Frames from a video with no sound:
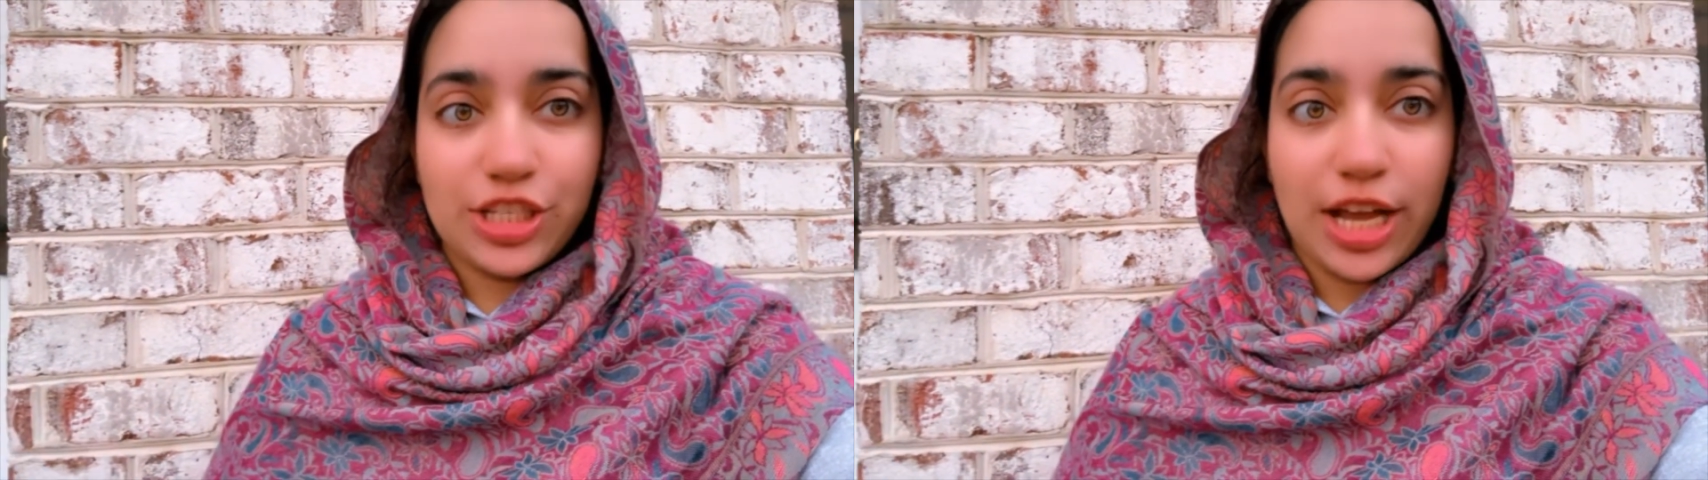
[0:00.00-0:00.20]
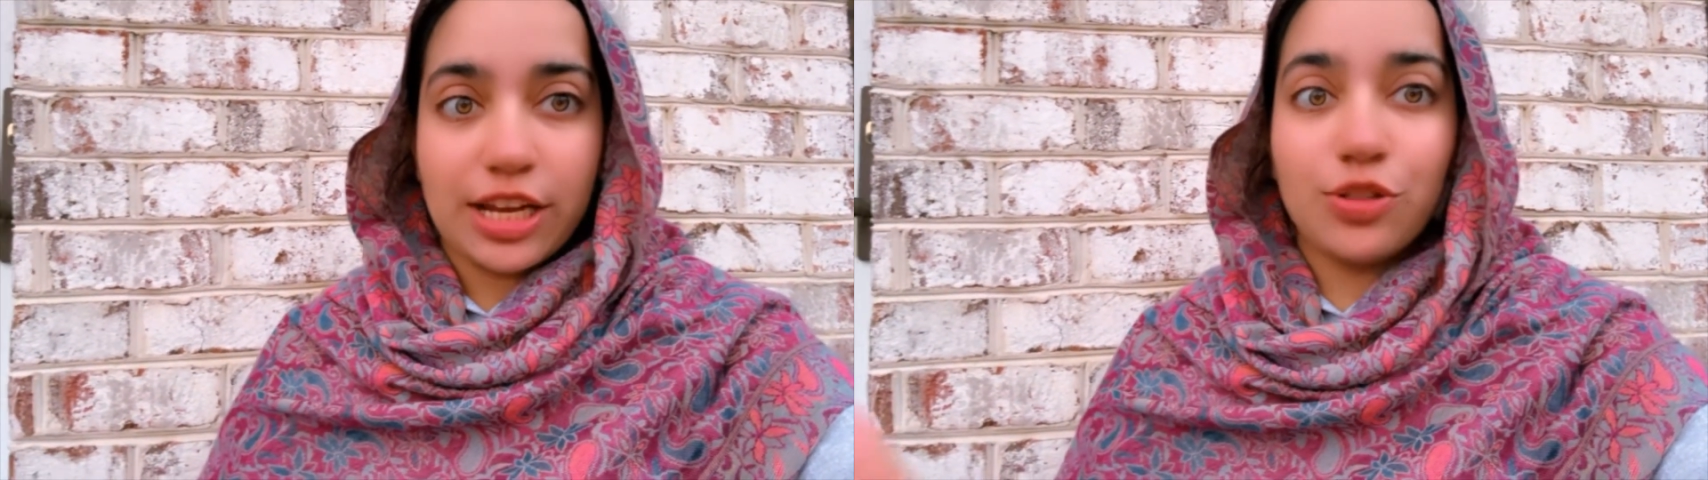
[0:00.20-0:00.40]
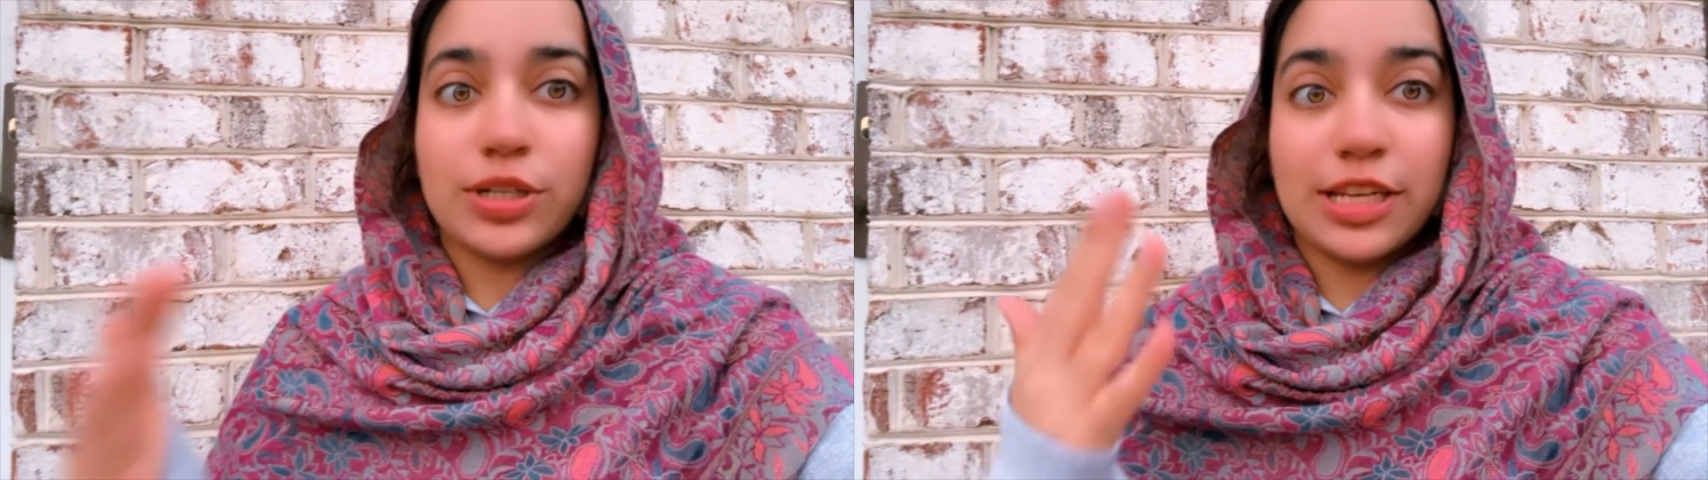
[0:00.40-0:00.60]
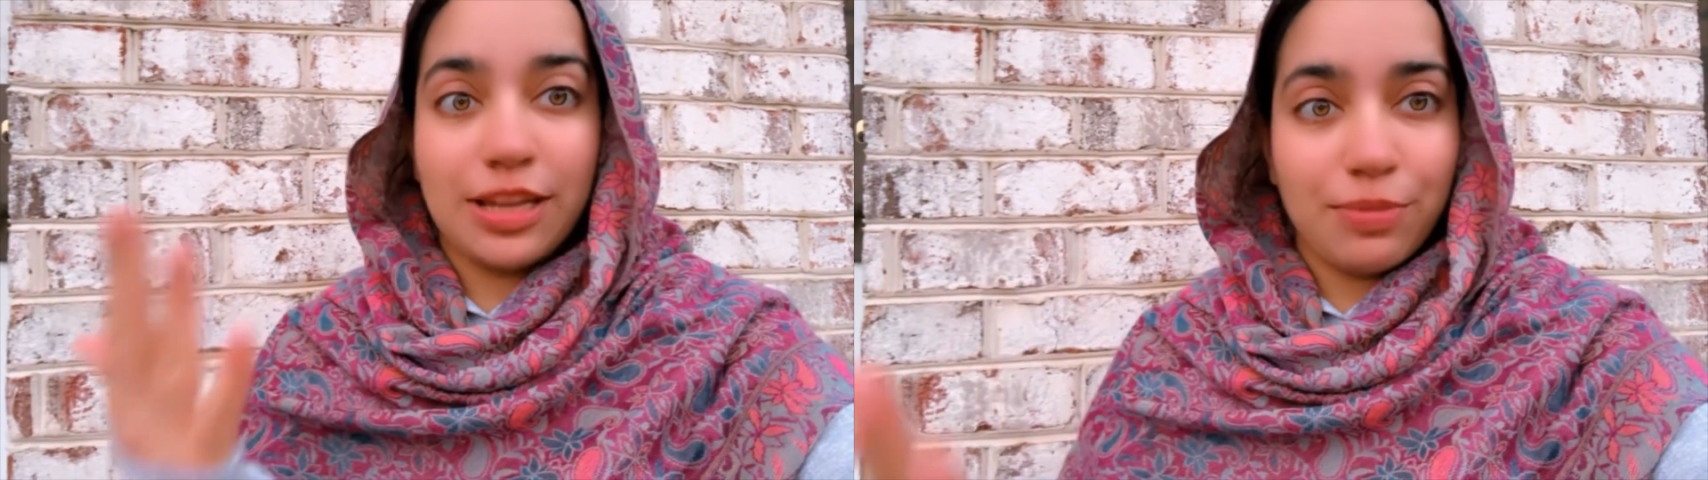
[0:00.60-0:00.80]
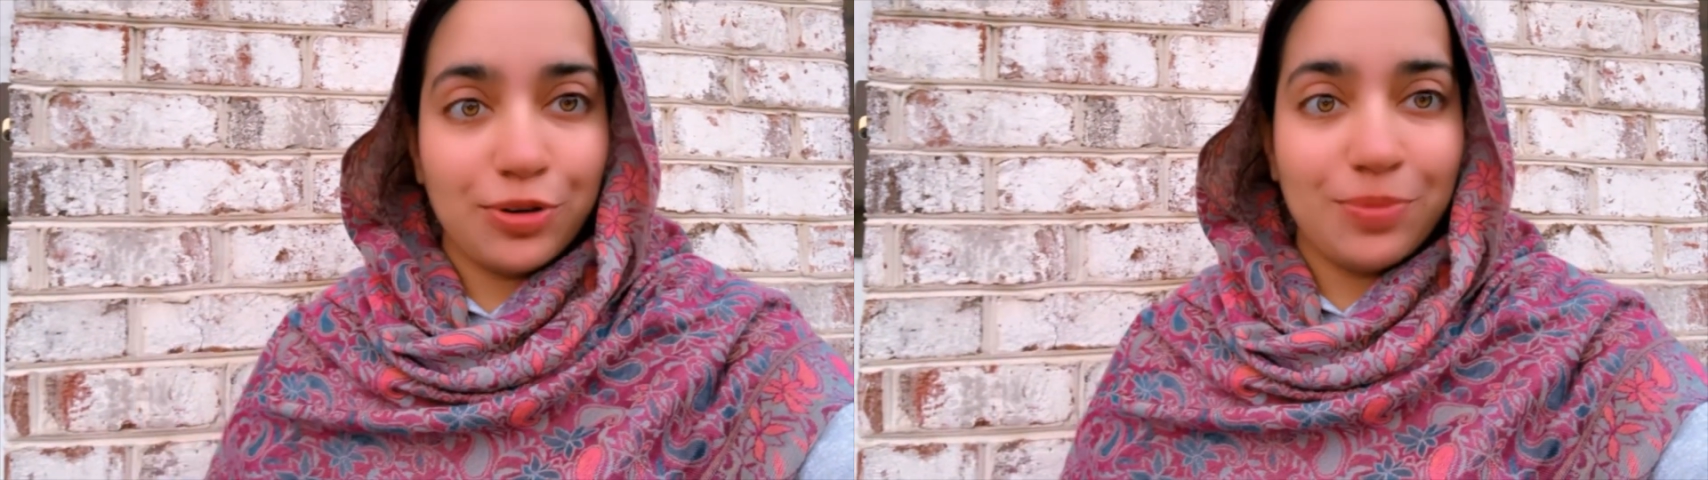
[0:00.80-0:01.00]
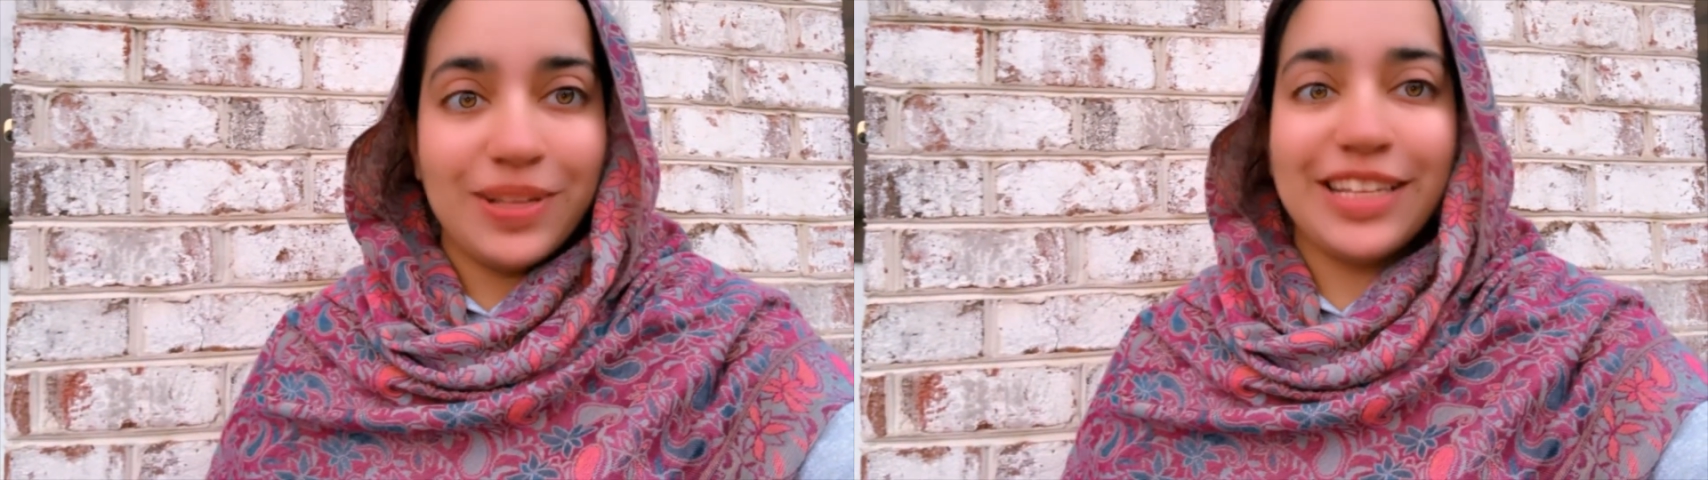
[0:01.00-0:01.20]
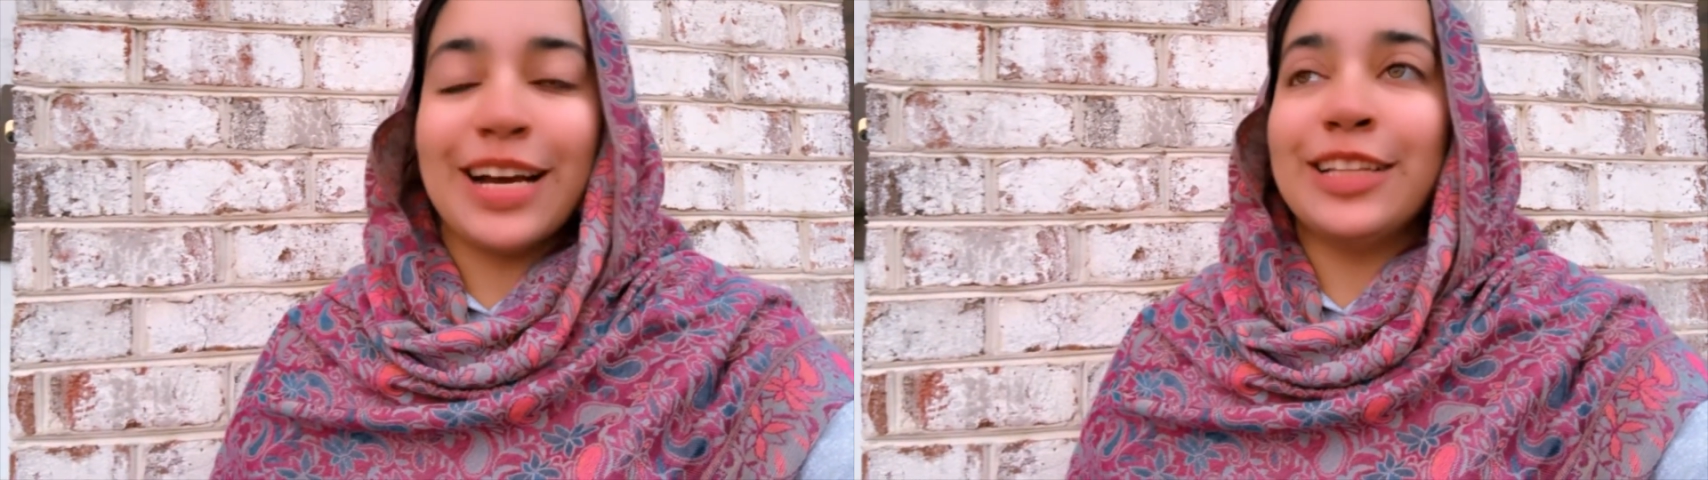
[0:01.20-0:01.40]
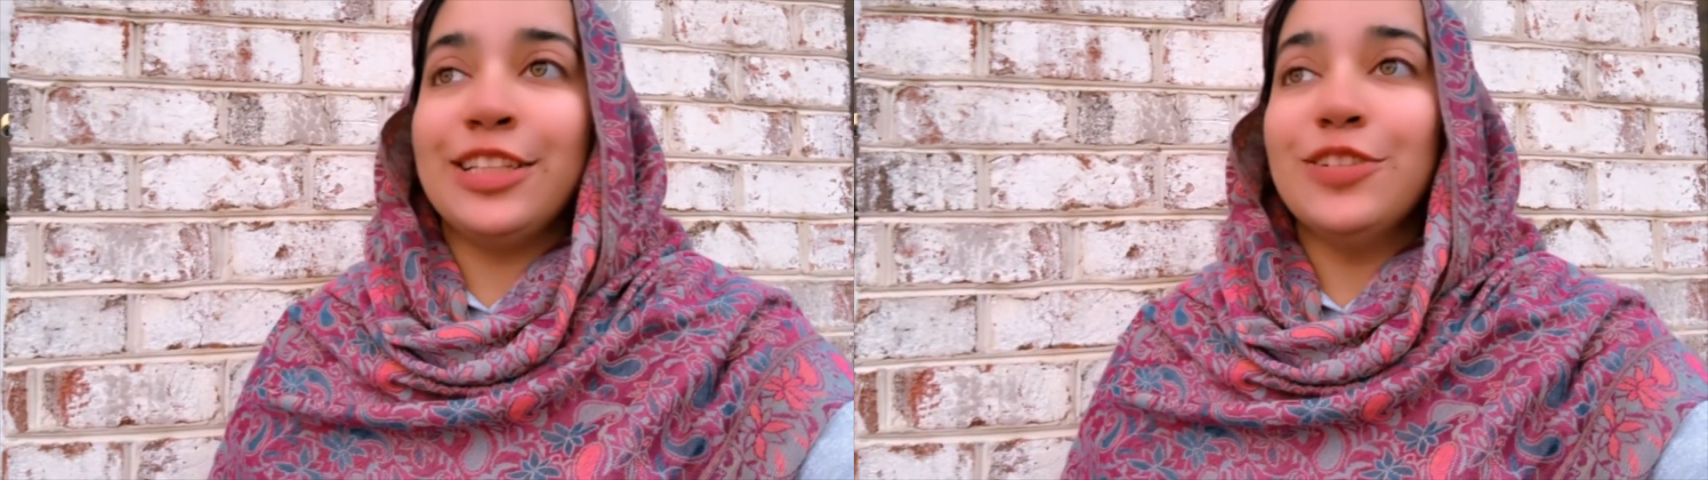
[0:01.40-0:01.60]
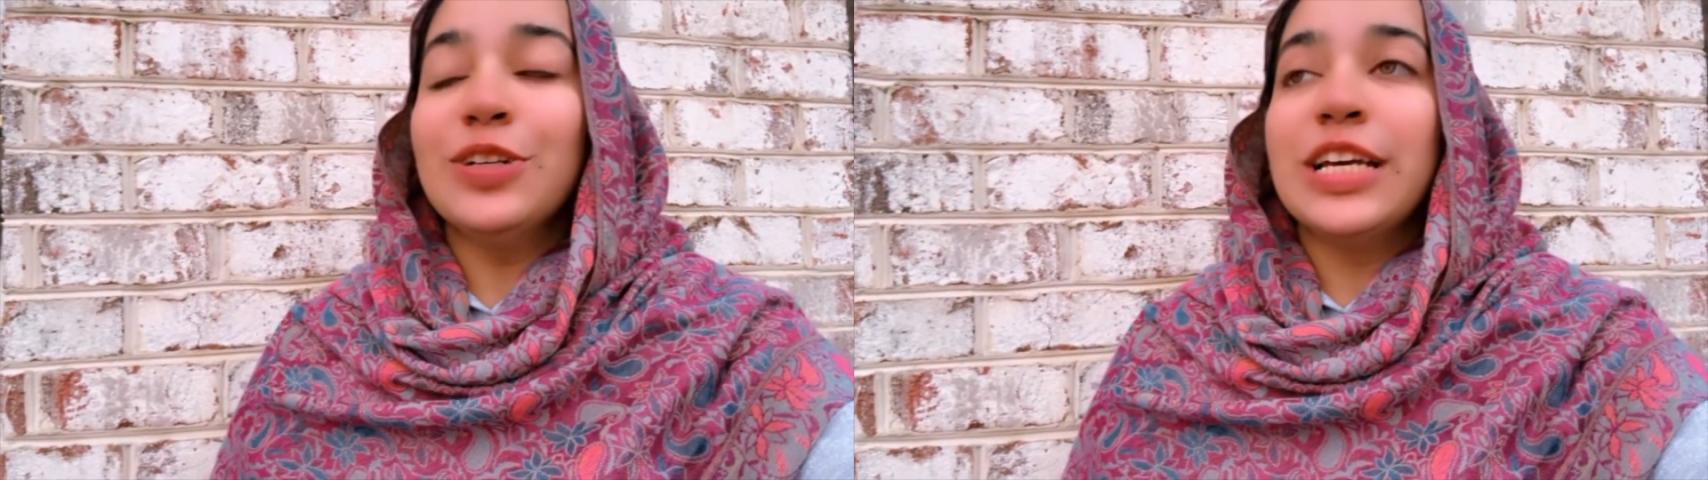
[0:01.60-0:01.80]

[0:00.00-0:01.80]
जाकर थोड़ा सा नेबरहुड में दिखाती हूँ